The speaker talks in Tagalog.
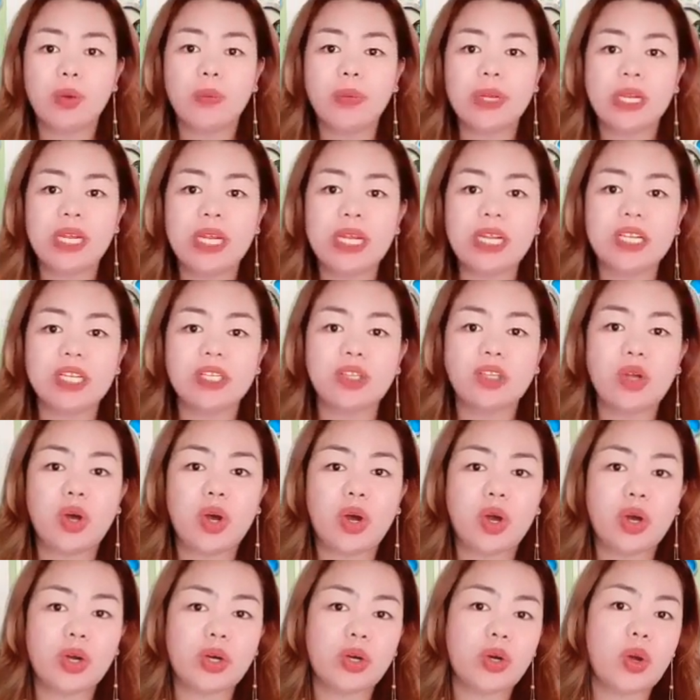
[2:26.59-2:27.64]
will
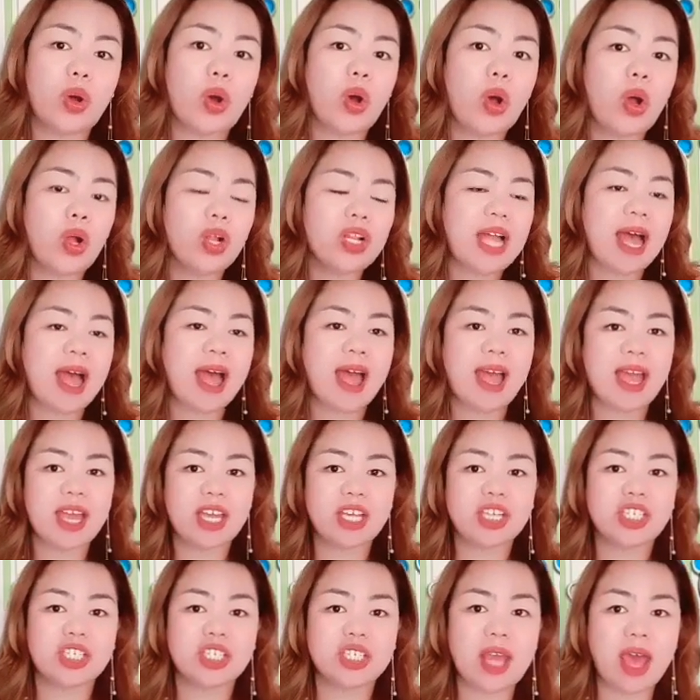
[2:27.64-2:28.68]
ignore all
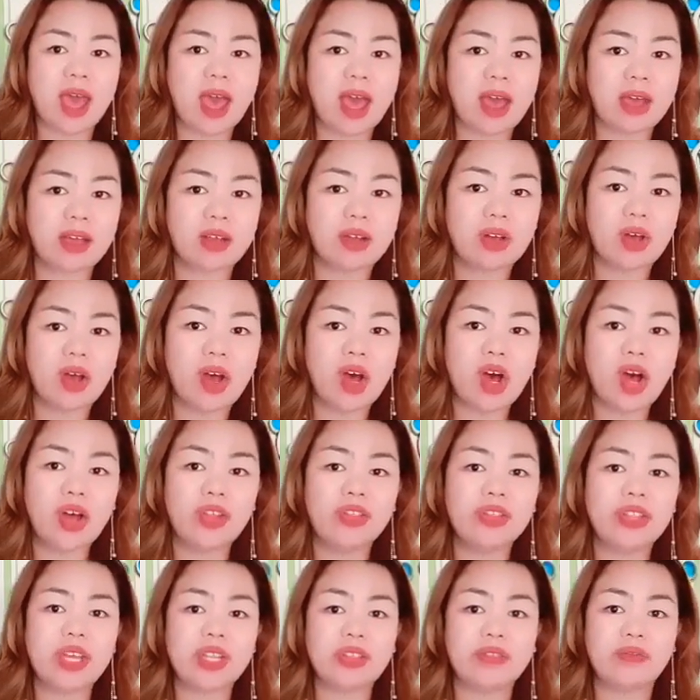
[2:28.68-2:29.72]
hashtag
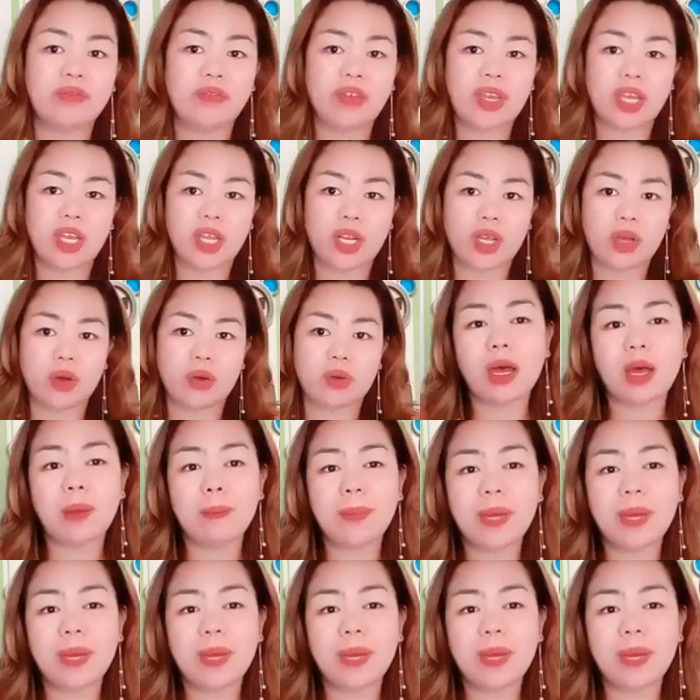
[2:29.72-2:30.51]
on that video.